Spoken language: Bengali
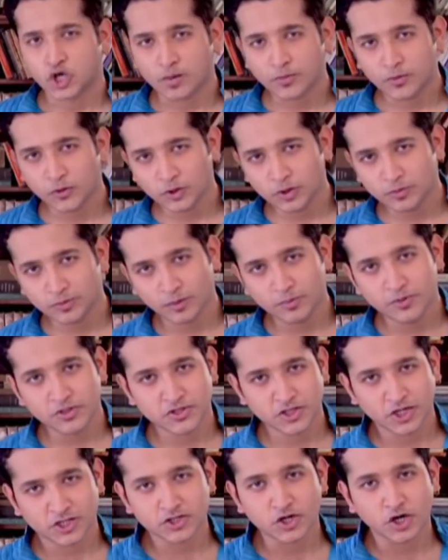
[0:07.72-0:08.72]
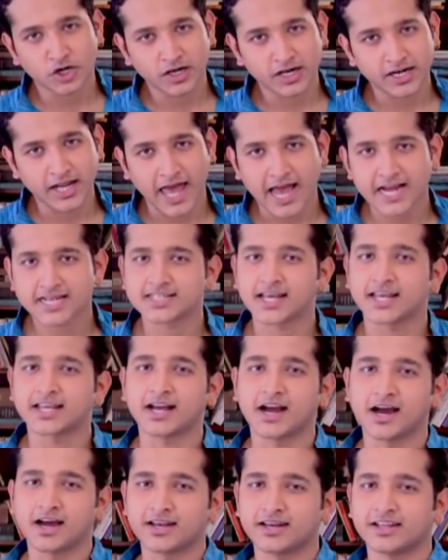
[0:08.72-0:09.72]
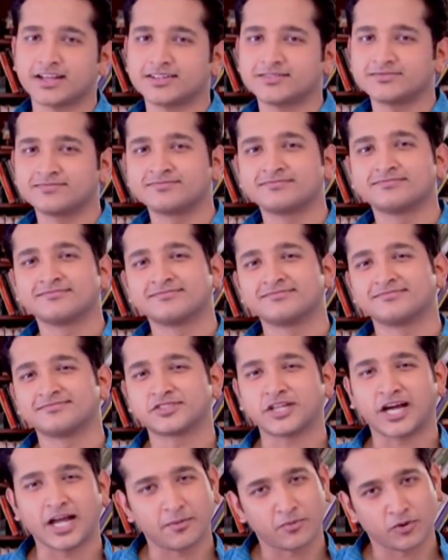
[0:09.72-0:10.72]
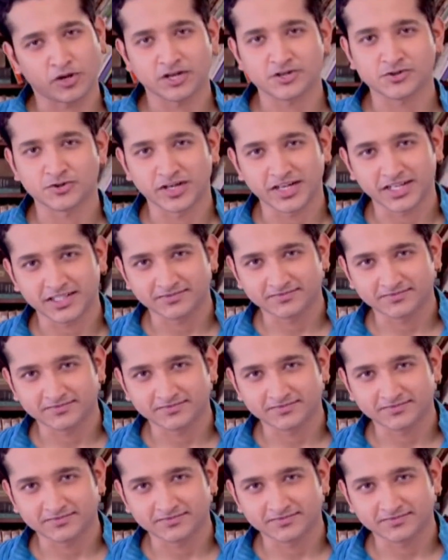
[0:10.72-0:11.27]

সফল ভবিষ্যৎ গড়ার একটাই কাহিনী ছায়া প্রকাশনী